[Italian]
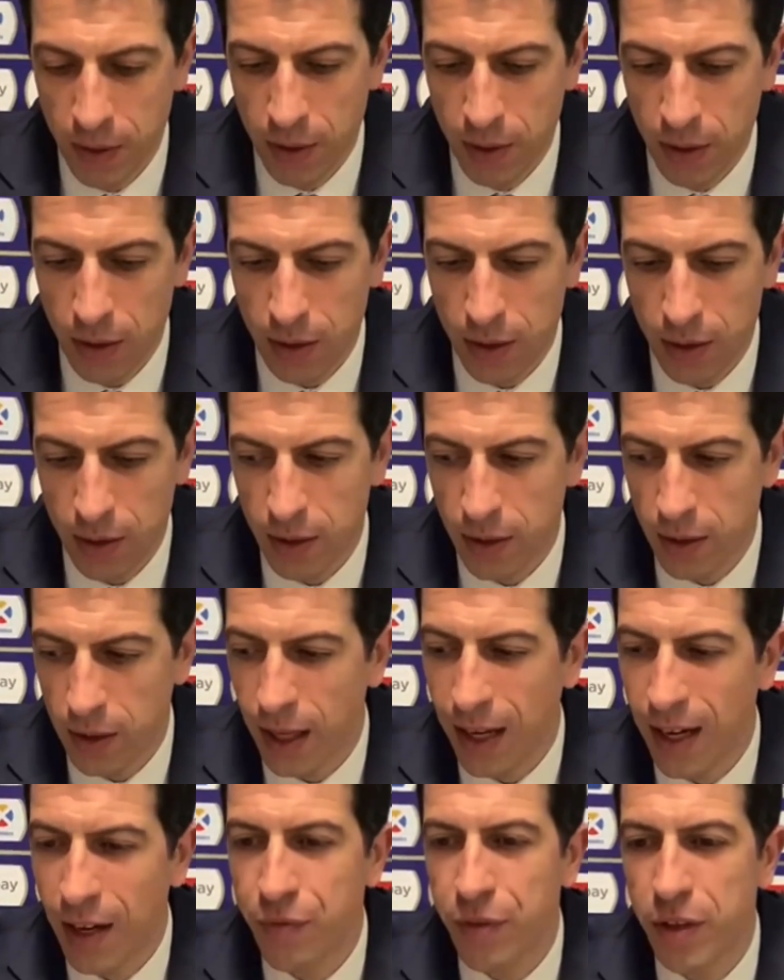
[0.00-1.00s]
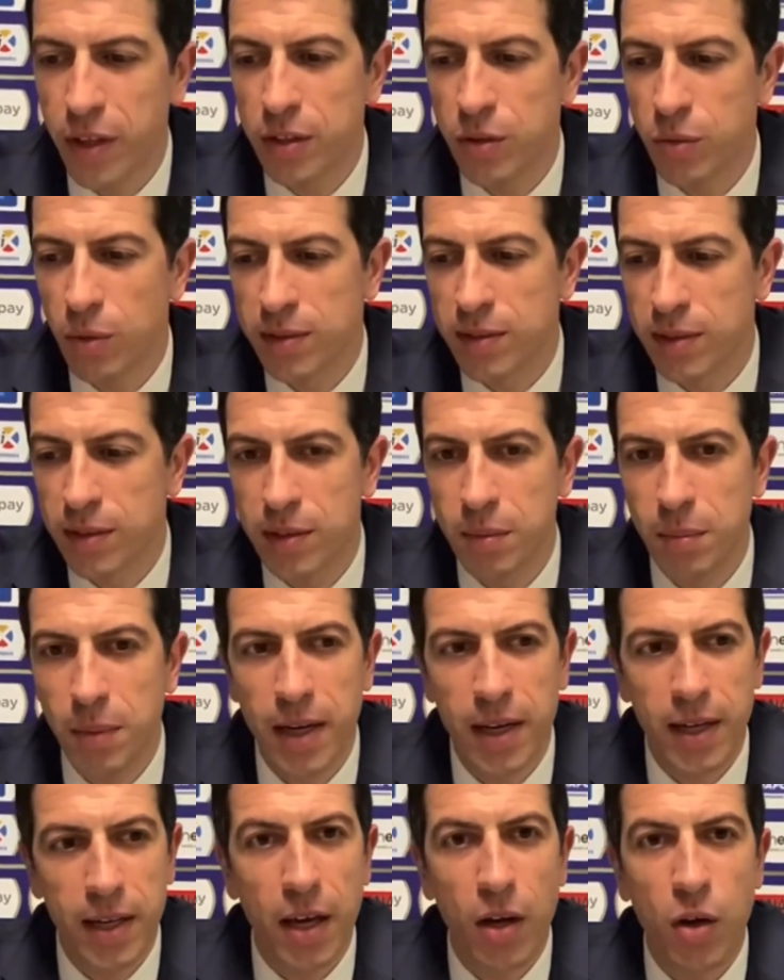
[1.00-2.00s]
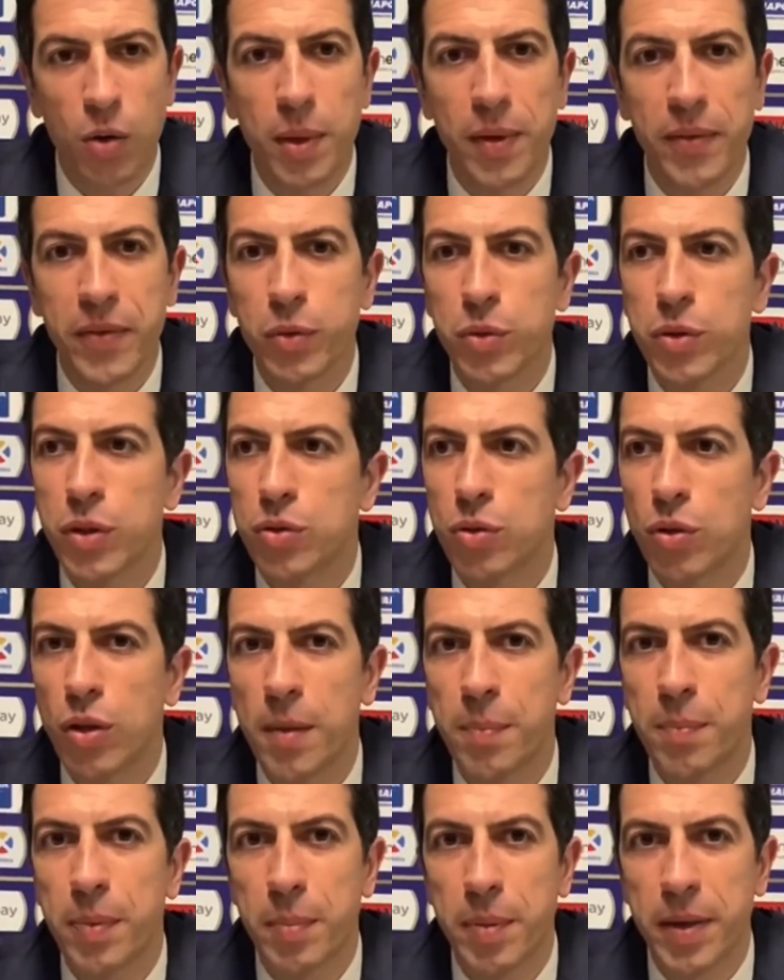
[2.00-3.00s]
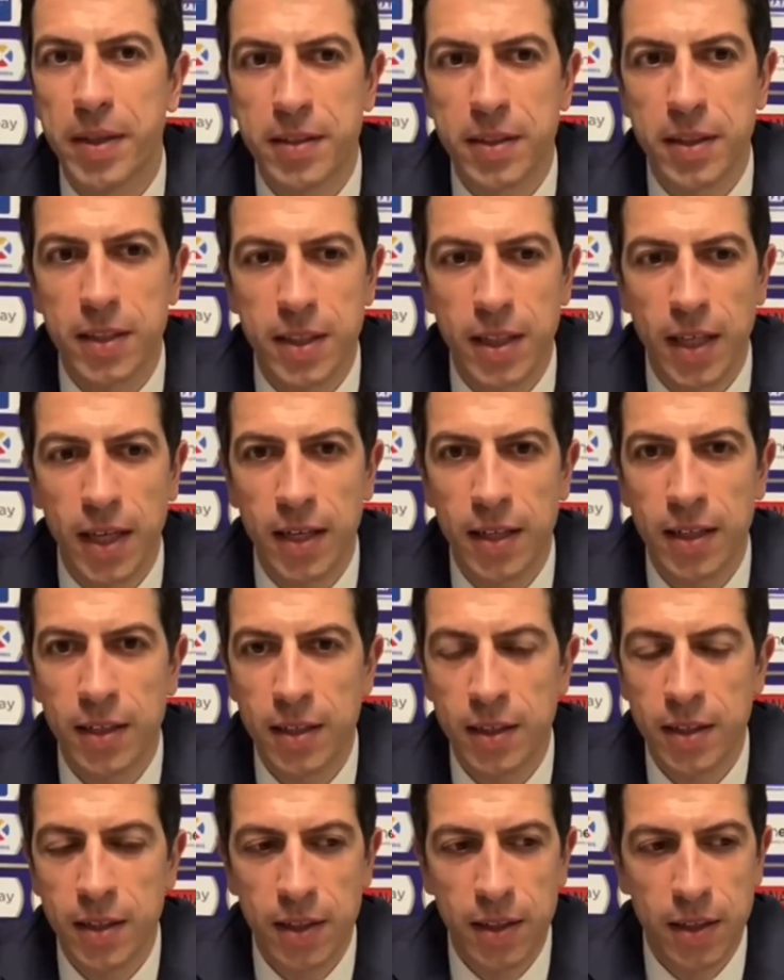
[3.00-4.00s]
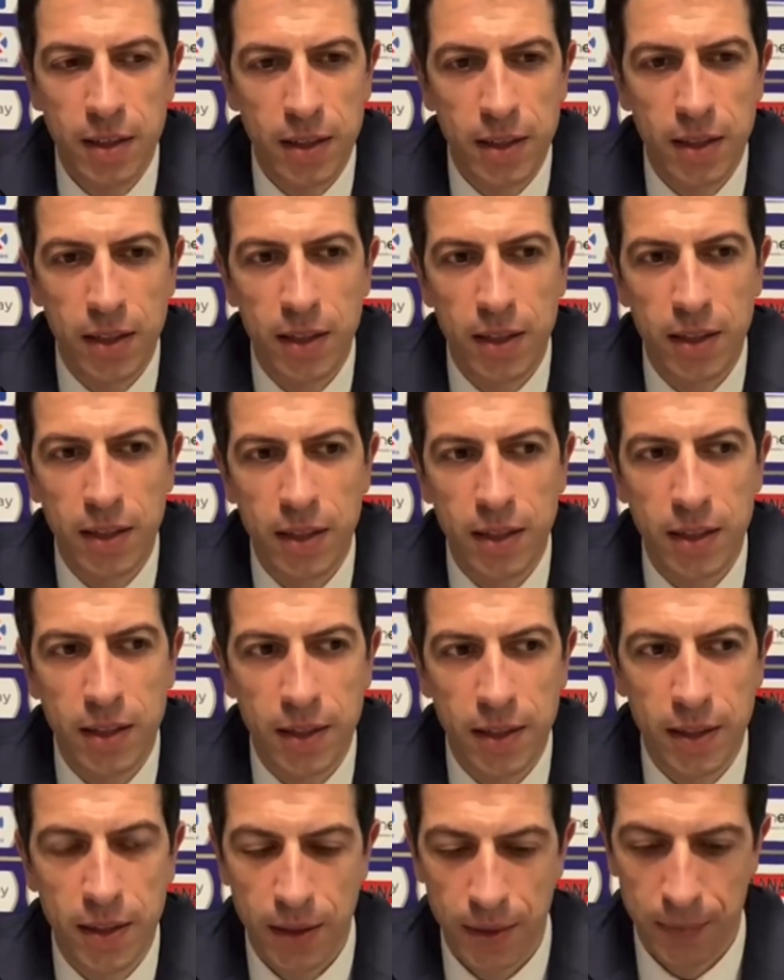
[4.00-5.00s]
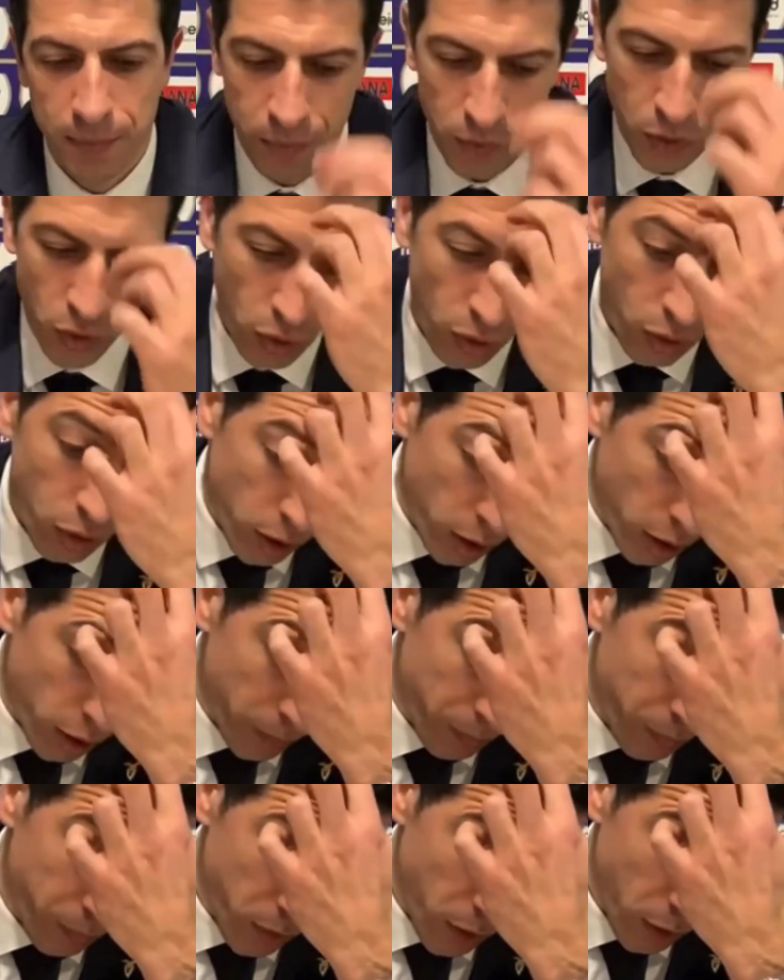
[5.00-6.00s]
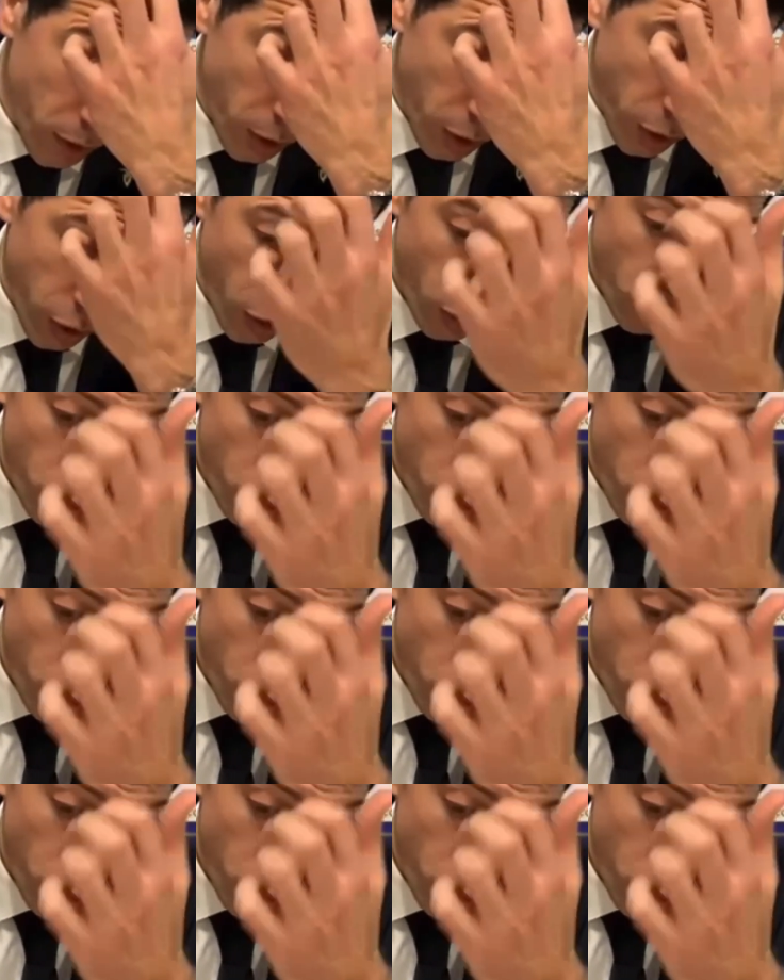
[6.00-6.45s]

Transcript: eh, alla fine di una settimana che come avevo detto nel prepartita eh, non, non